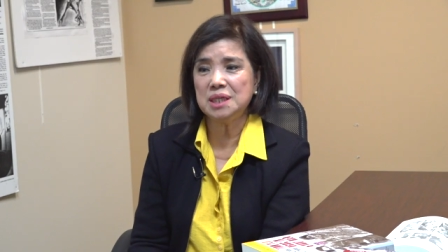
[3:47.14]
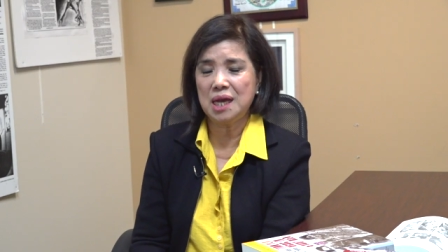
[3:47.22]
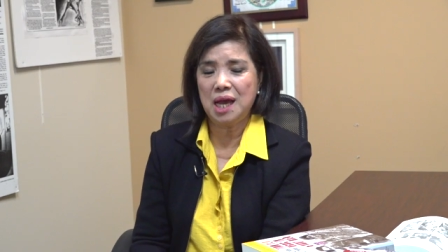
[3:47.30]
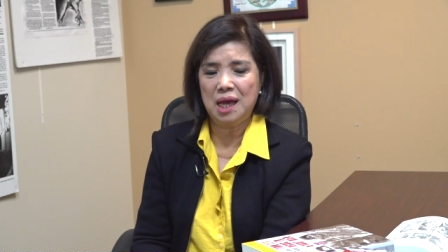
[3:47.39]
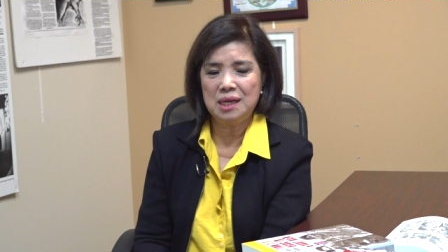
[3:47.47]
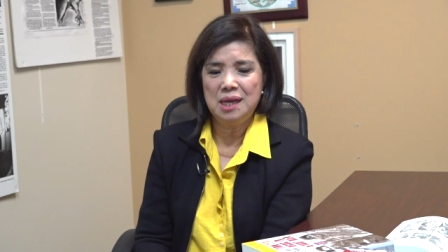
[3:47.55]
chẳng
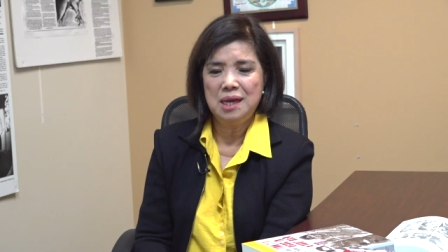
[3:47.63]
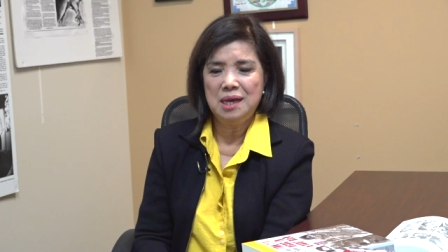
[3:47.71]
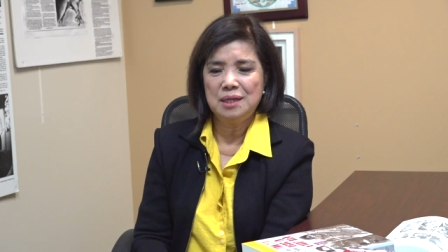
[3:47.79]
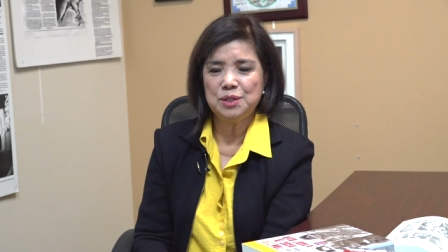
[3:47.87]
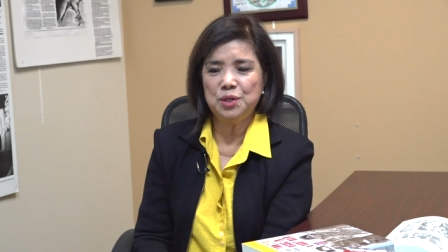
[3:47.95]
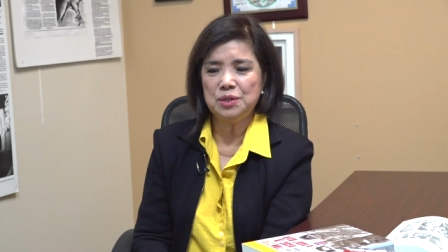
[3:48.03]
hạn
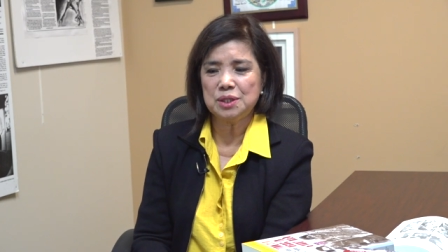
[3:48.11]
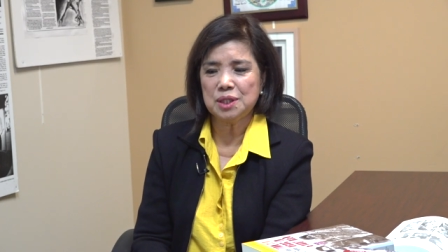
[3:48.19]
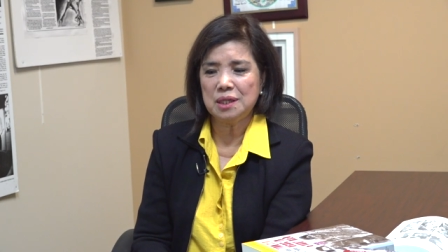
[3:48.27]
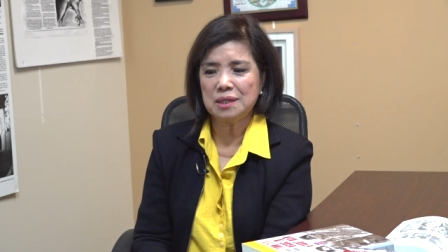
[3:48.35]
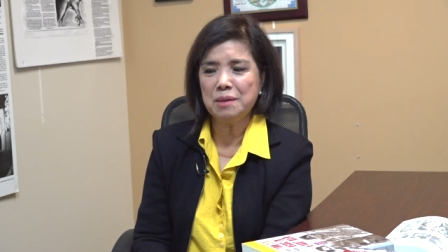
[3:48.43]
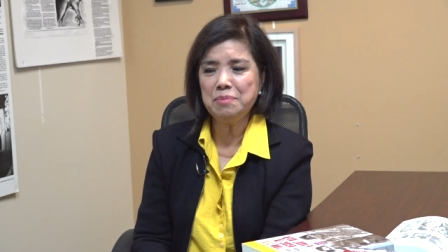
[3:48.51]
rồi
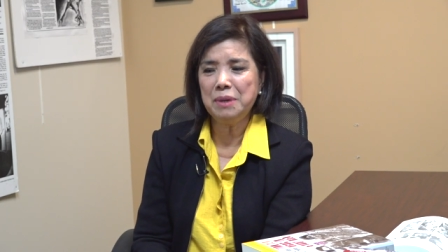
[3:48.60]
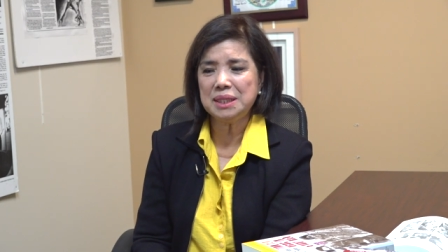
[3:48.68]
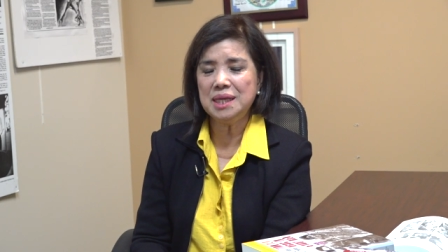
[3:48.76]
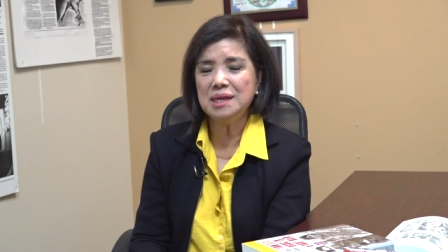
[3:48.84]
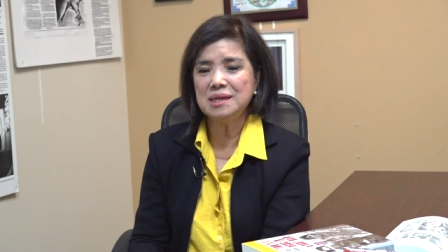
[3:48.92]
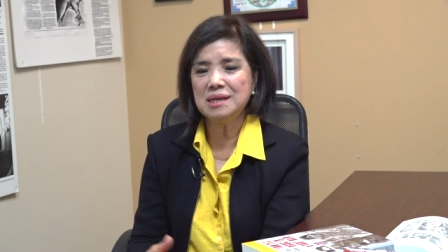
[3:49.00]
các bà
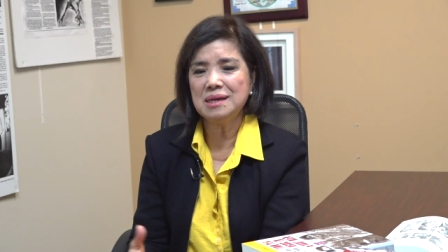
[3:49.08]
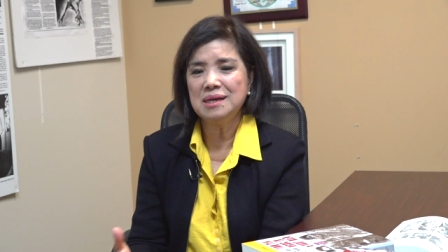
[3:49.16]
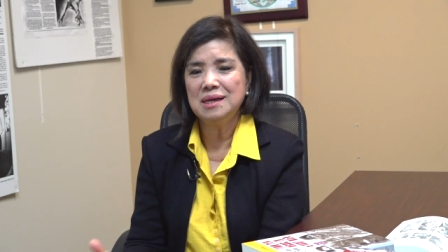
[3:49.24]
tiên